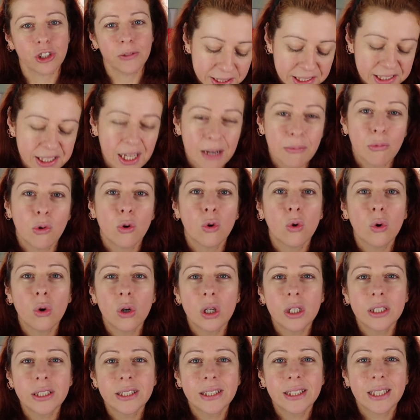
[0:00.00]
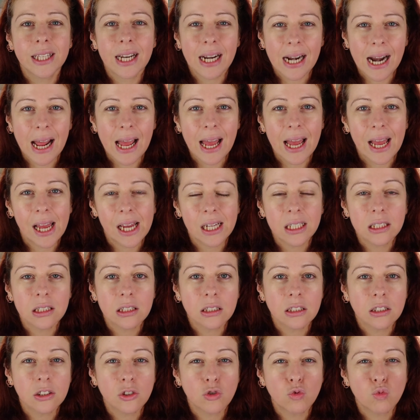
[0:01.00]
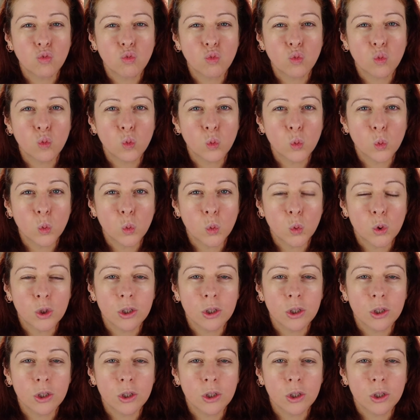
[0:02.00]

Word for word: Passiamo oltre Mm,